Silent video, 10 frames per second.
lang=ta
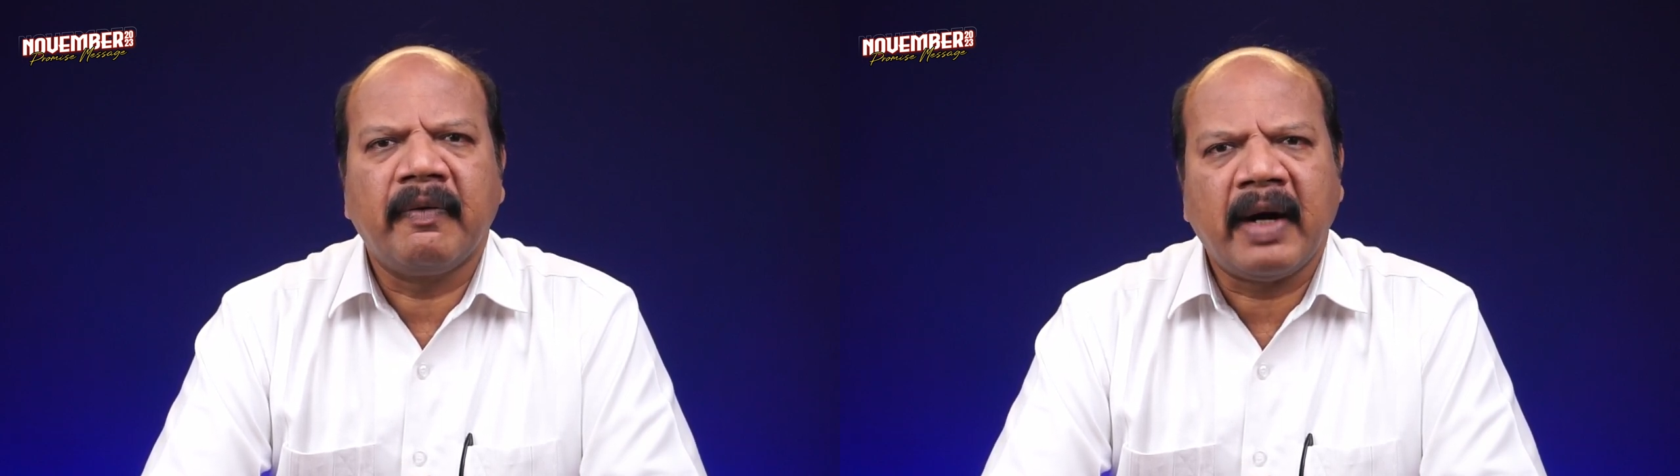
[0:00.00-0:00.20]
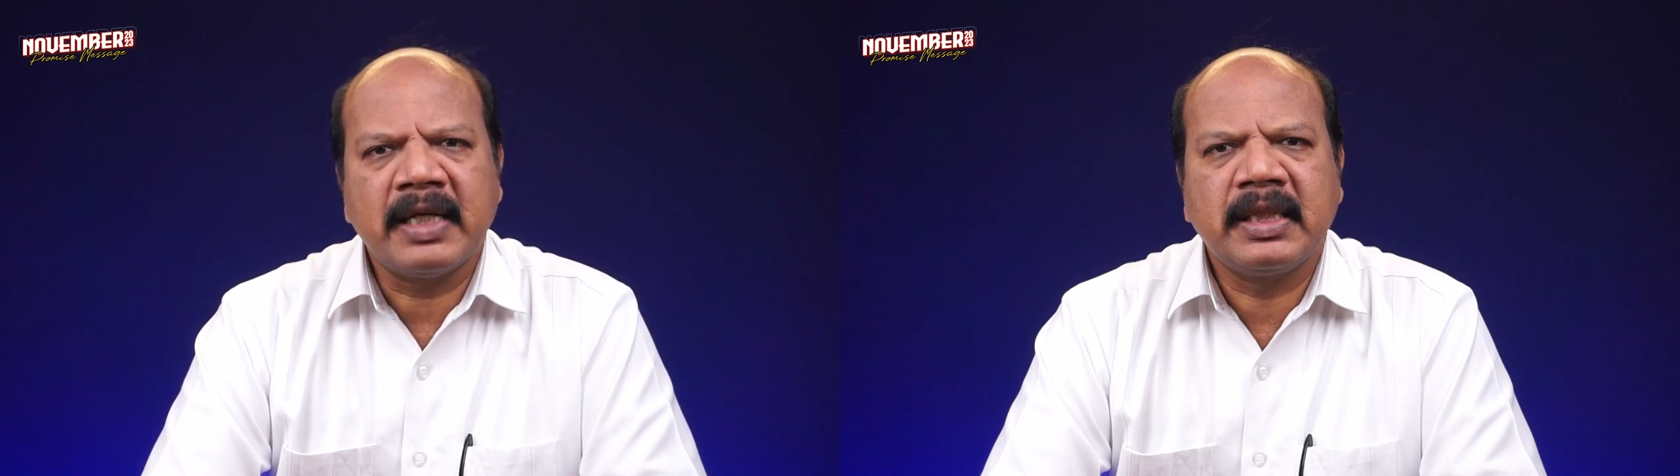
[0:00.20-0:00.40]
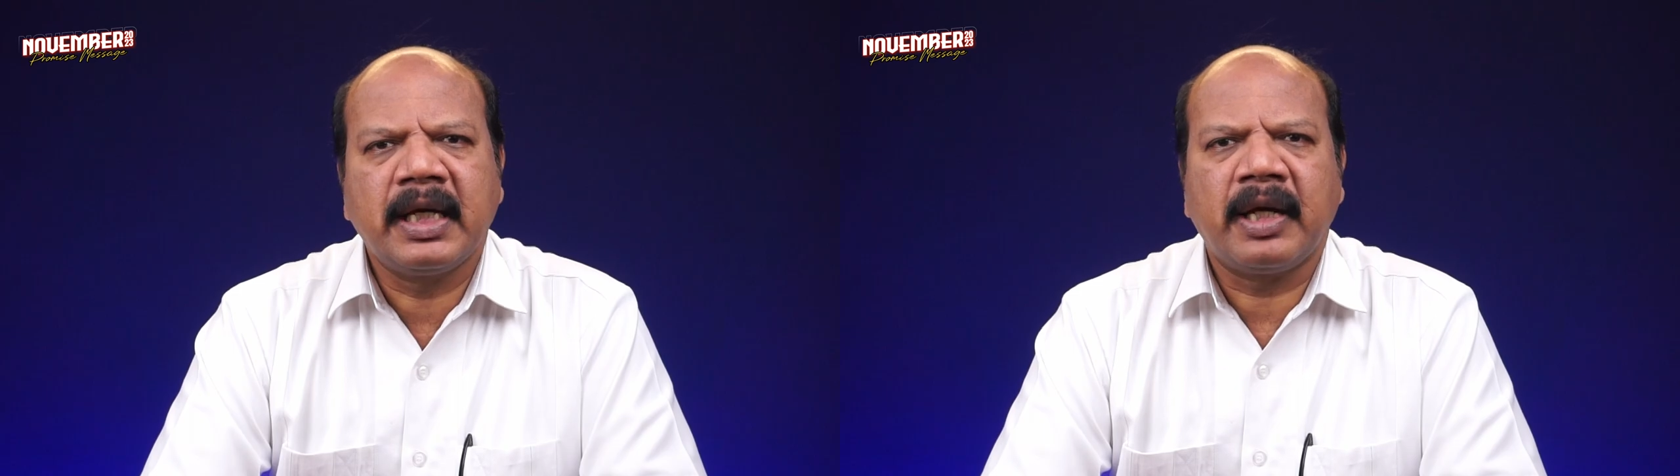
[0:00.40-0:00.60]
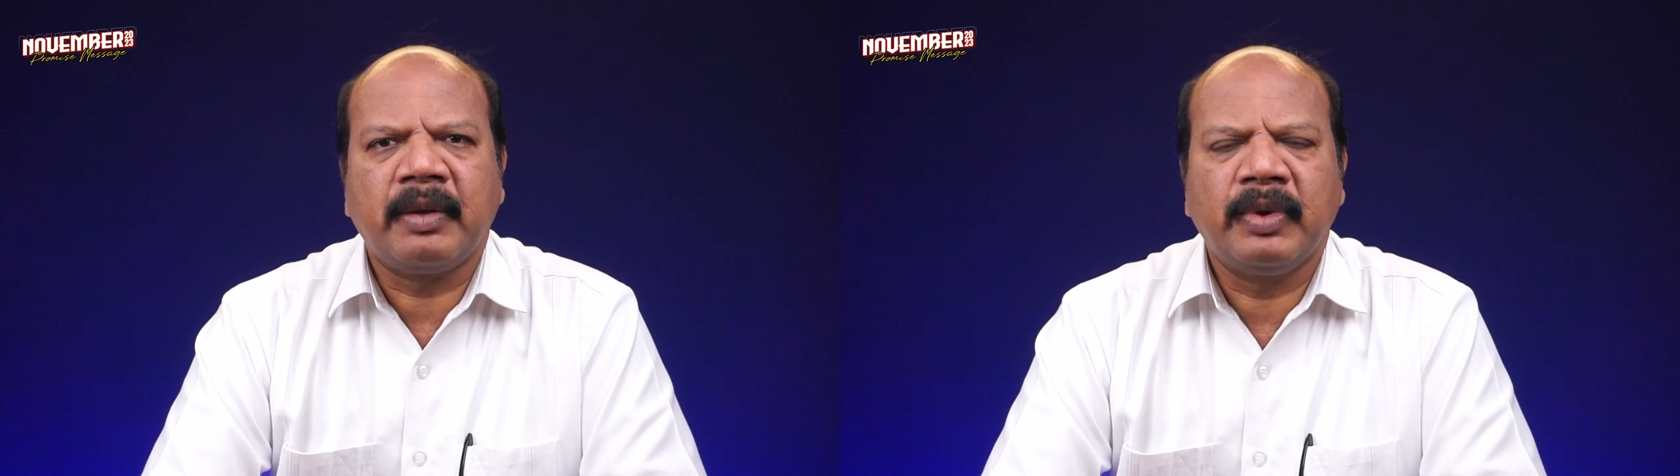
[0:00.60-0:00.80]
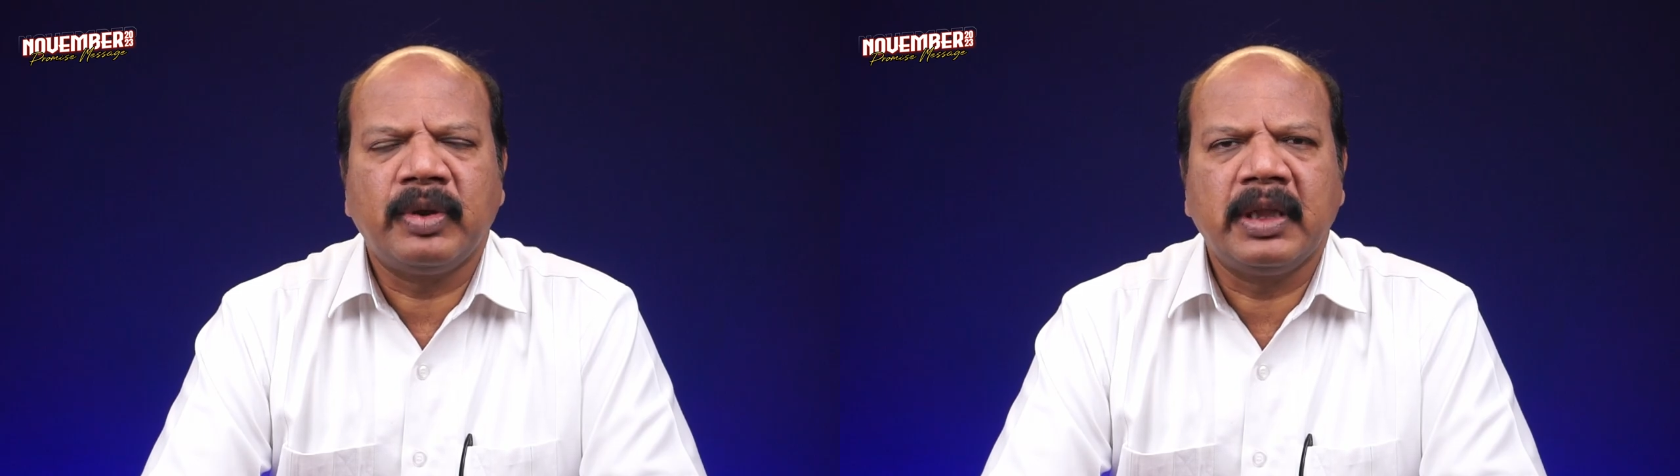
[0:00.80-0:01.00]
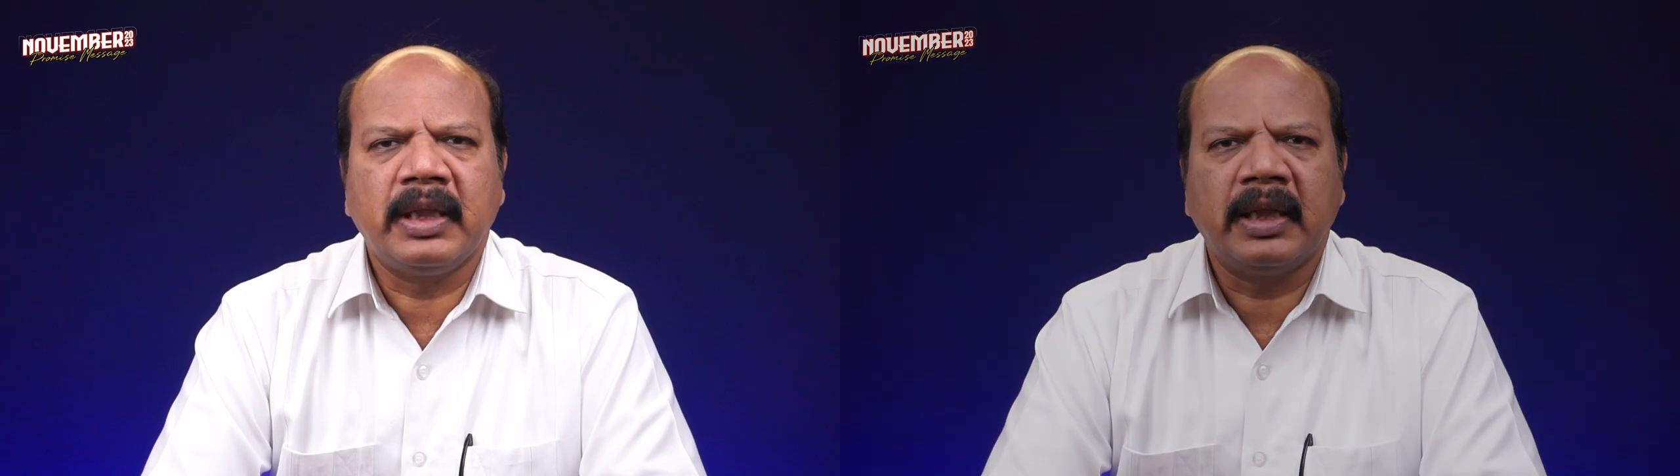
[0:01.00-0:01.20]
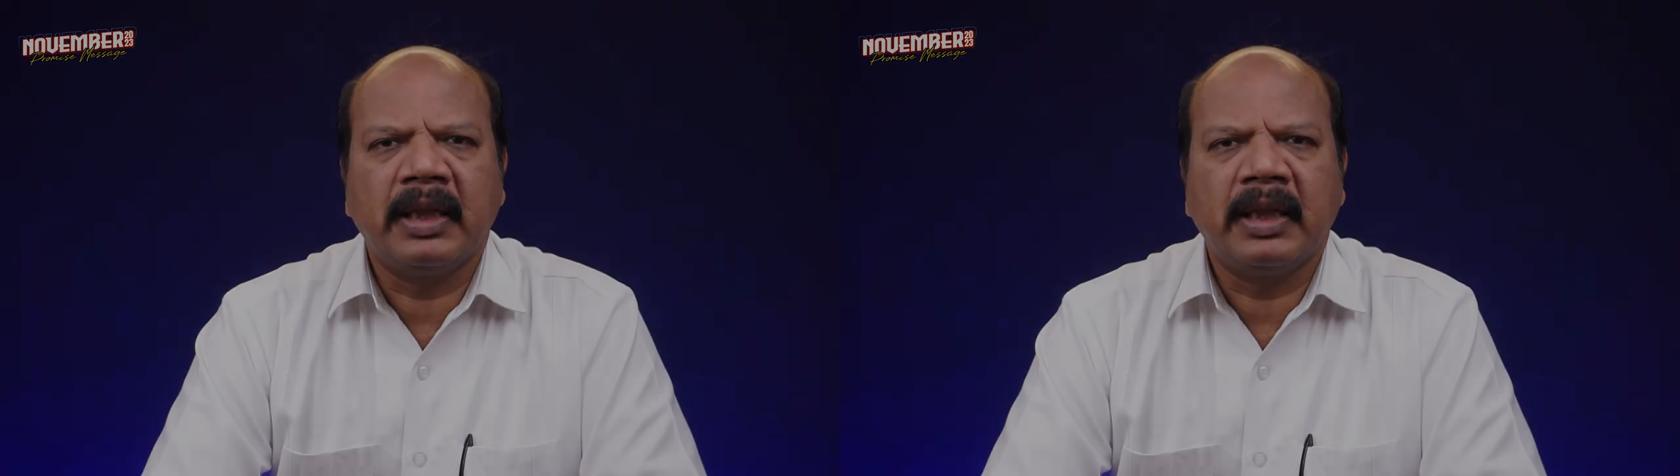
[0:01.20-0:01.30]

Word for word: வாசிக்கிற போது